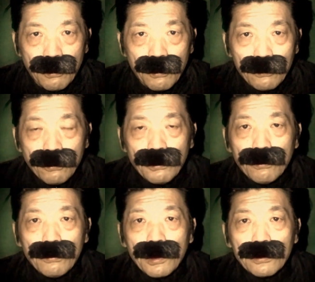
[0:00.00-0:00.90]
そん
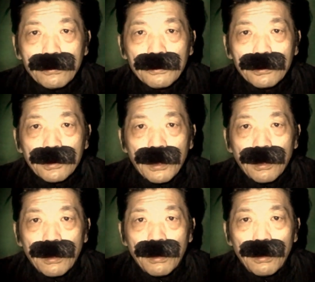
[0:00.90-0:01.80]
なことが続い
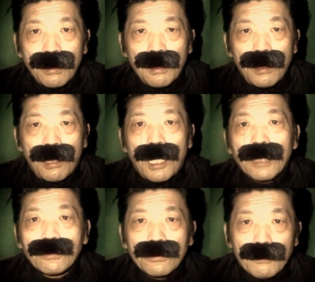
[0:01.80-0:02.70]
た、
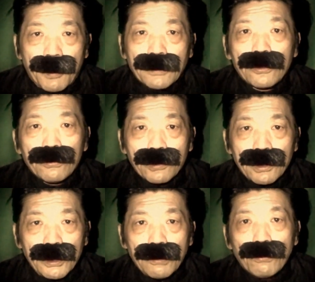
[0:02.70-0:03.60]
ある日の晩じゅう
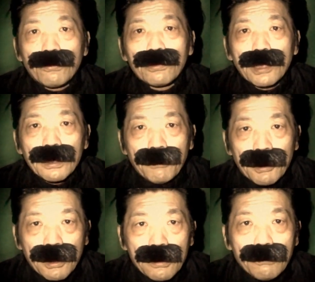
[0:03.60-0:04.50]
じにお父さんに
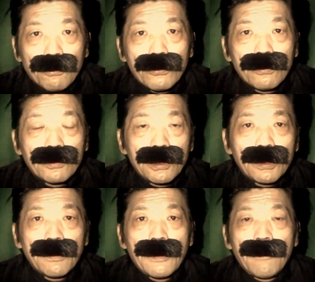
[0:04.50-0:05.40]
またいつものように
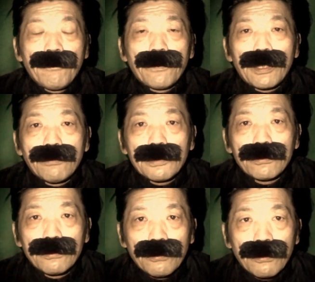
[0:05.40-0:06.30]
電話
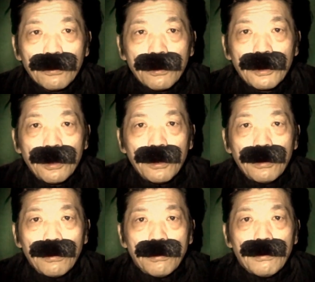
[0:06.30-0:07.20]
すると、
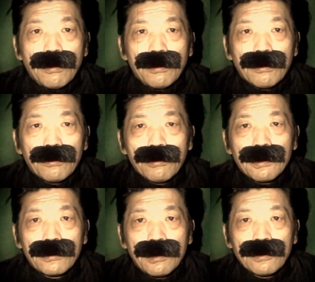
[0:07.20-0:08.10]
ああ、今日
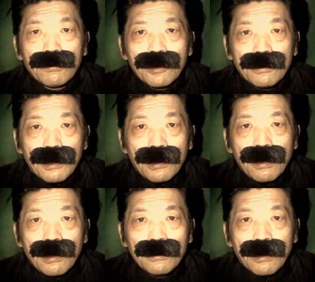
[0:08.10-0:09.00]
は大丈夫だったか
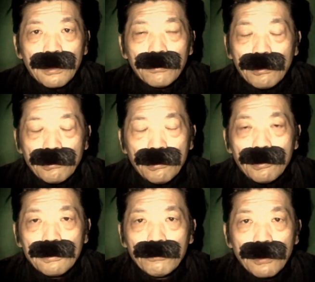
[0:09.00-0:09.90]
なんかあったかとか、いや
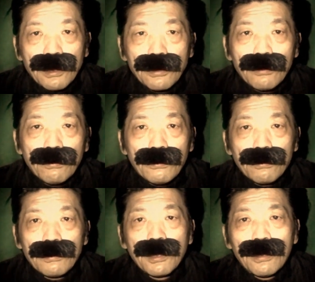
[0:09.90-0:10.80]
何もないけど、
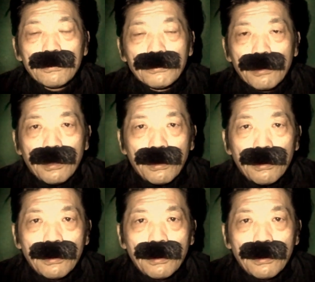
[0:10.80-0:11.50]
そうか、